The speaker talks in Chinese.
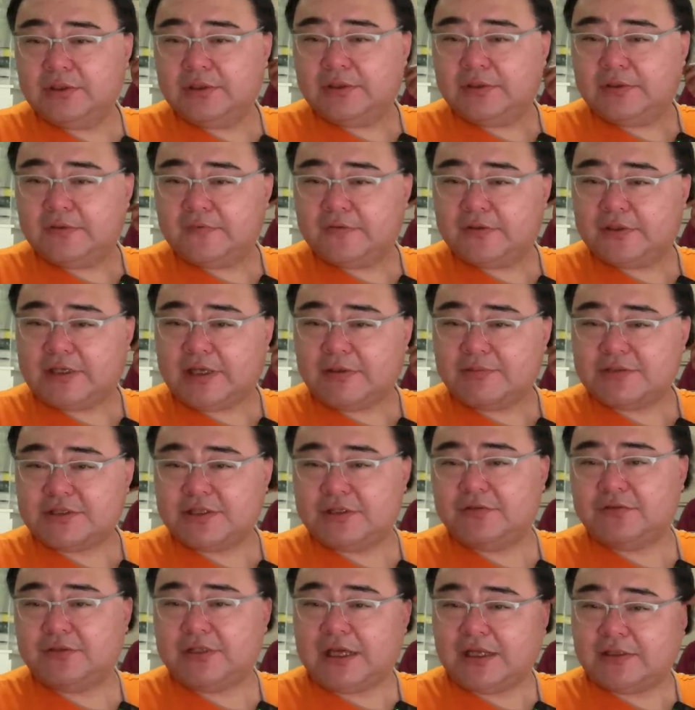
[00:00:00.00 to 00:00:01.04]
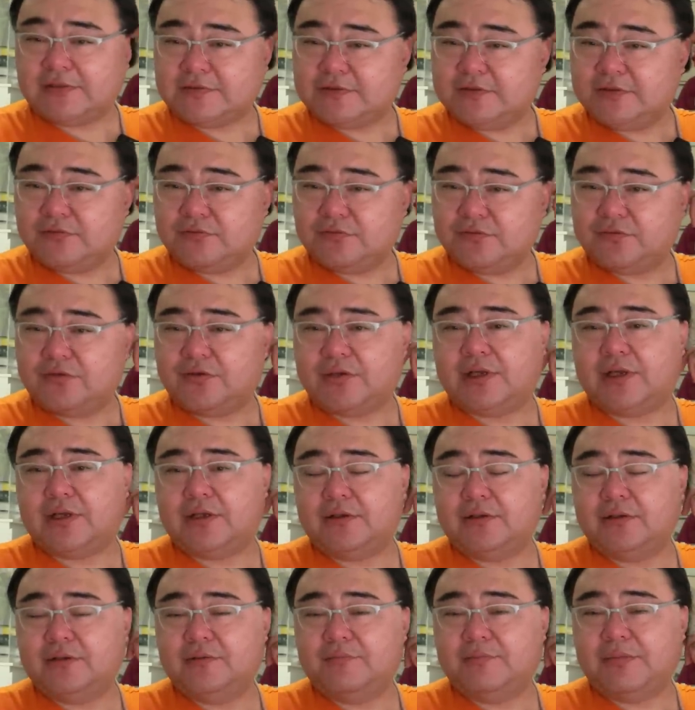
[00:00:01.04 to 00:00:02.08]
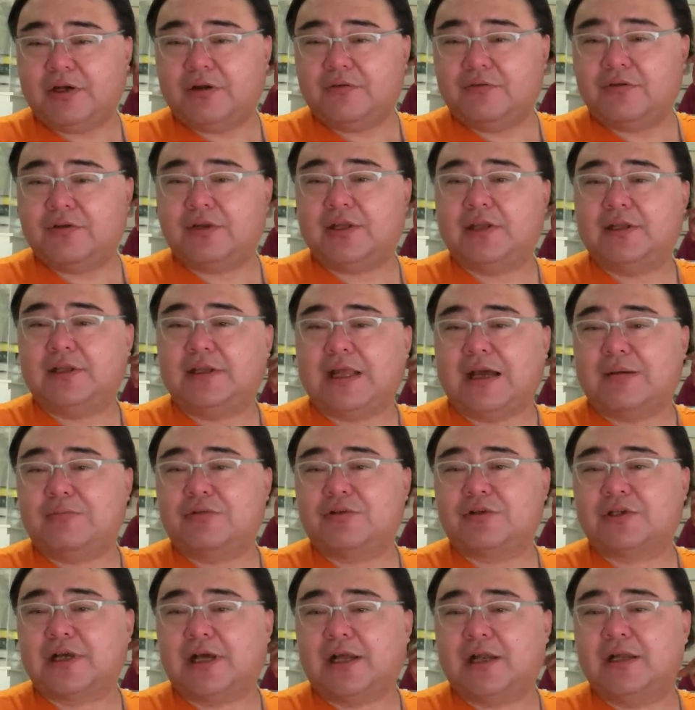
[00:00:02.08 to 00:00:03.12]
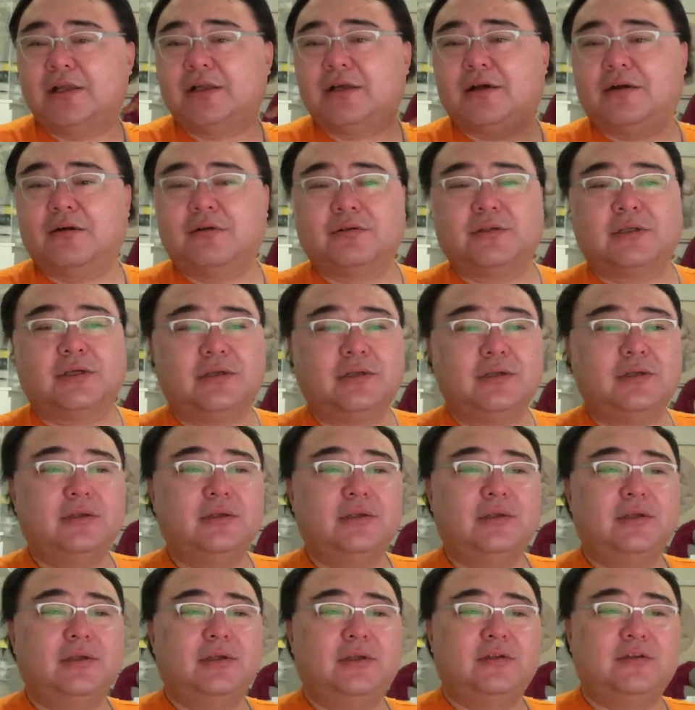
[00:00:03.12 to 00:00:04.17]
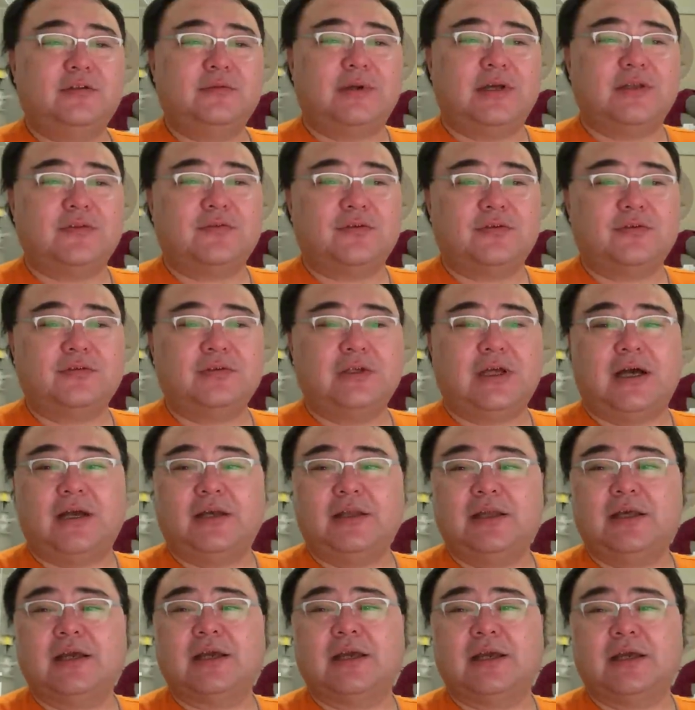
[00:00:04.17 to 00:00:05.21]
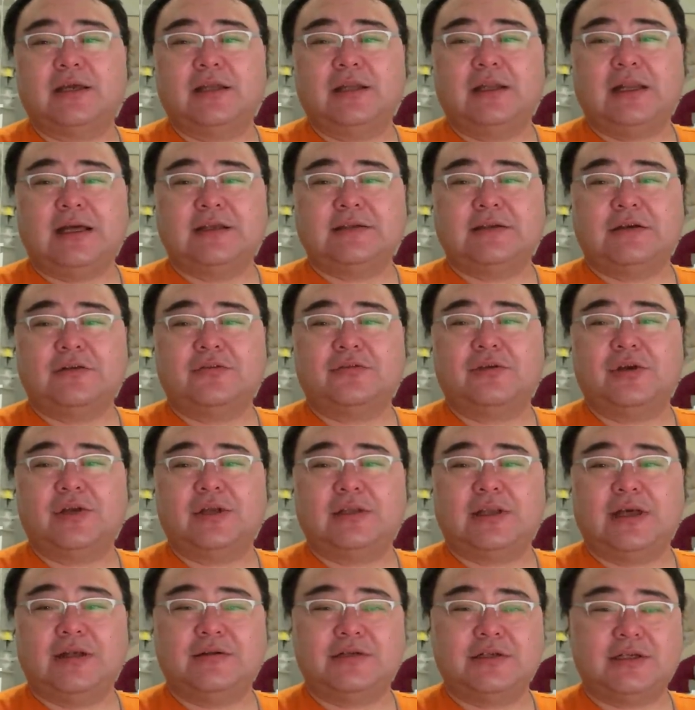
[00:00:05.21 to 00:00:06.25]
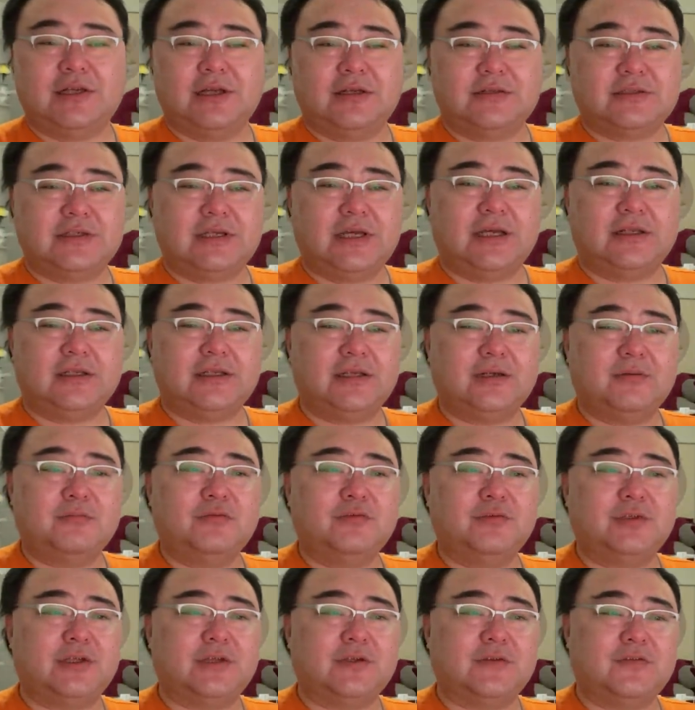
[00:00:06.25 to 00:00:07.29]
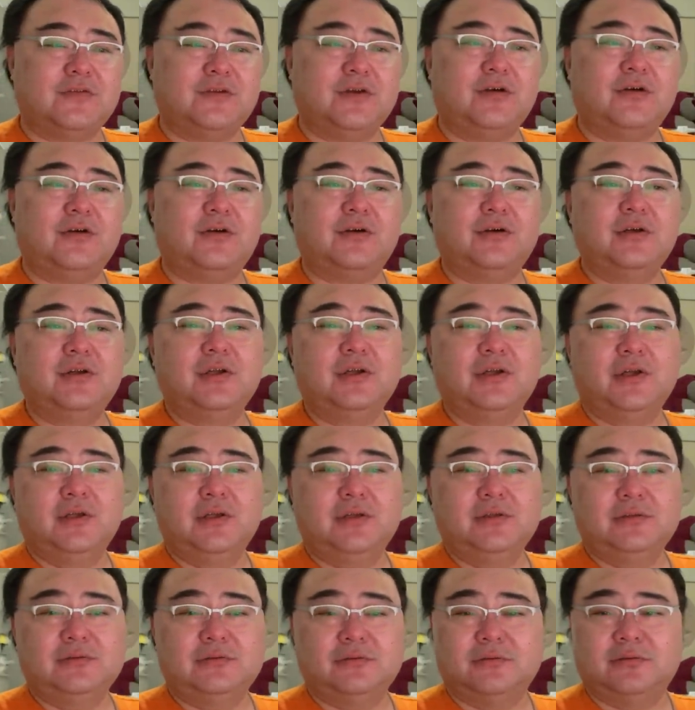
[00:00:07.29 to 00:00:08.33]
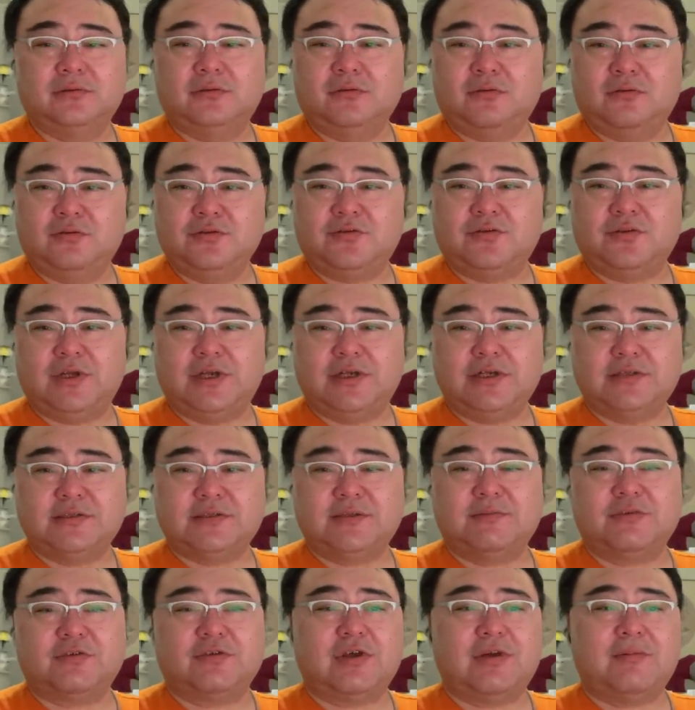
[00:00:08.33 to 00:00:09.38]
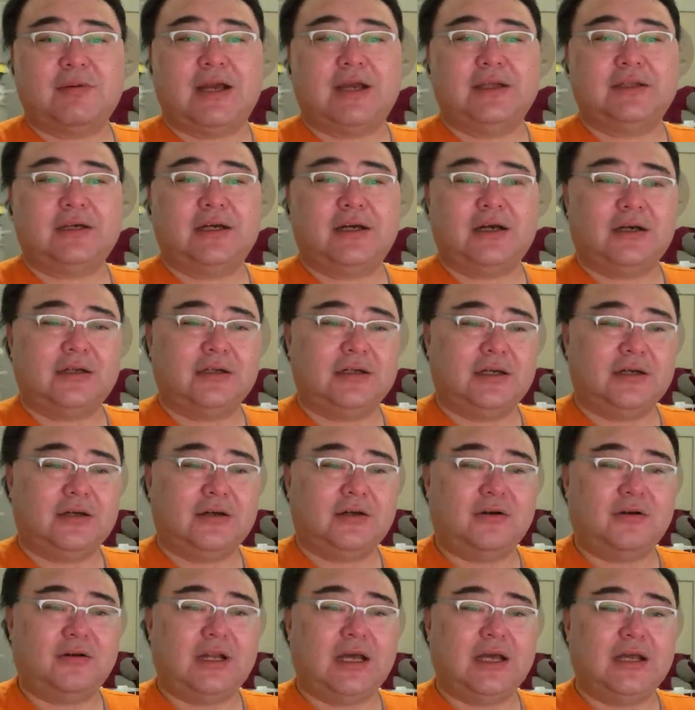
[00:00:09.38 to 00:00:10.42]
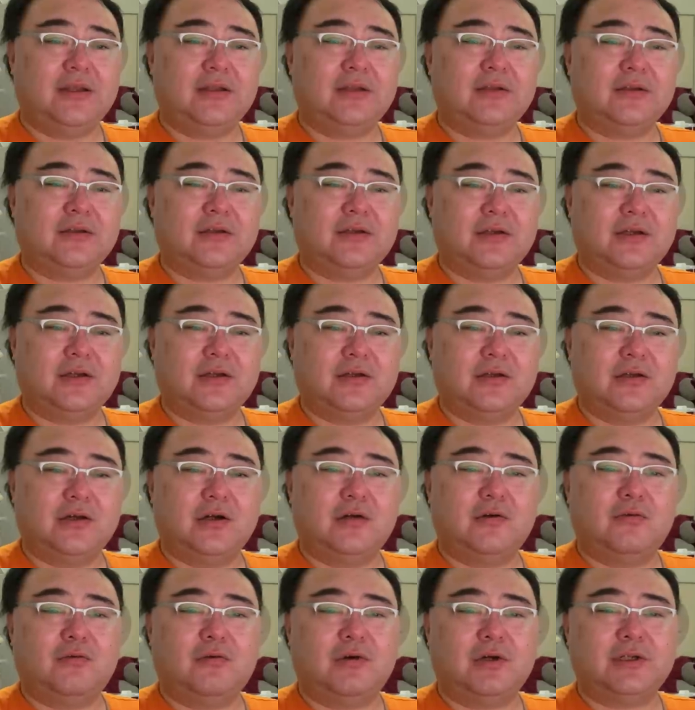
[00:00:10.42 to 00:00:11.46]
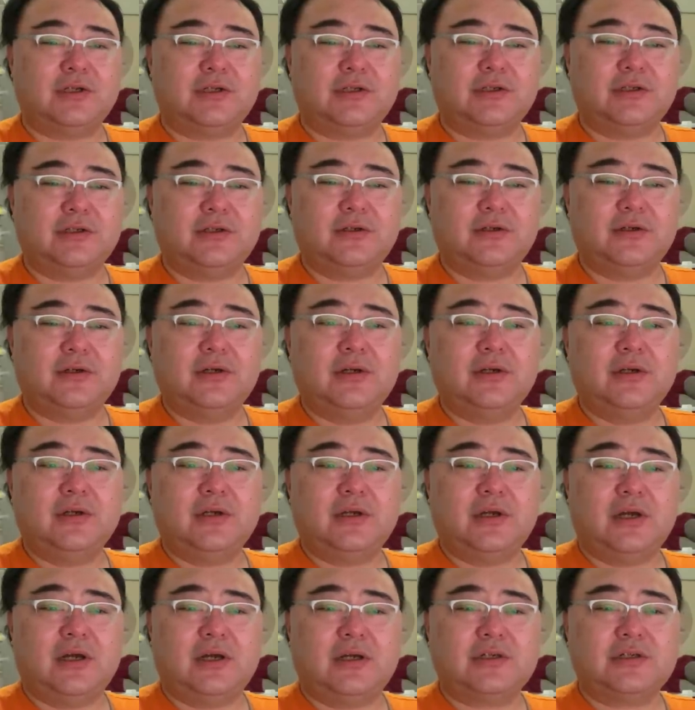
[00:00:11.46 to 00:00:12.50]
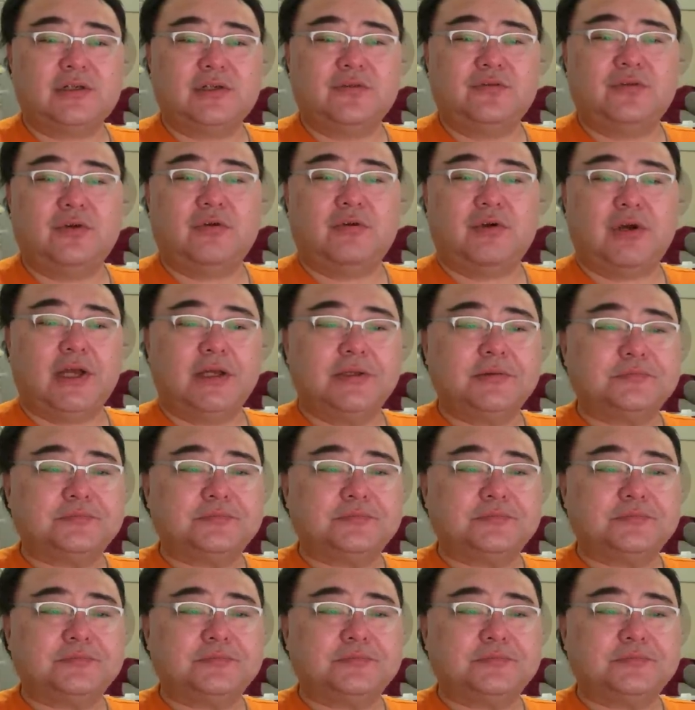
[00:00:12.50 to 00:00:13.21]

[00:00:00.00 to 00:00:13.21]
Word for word: 所以他们先去打击胡雪岩，把胡雪岩打破产了以后呢，就把左宗棠也给拉下水，他是这样的一个目的。最后胡雪岩是这么衰败的啊。然后后来更火的是盛宣怀，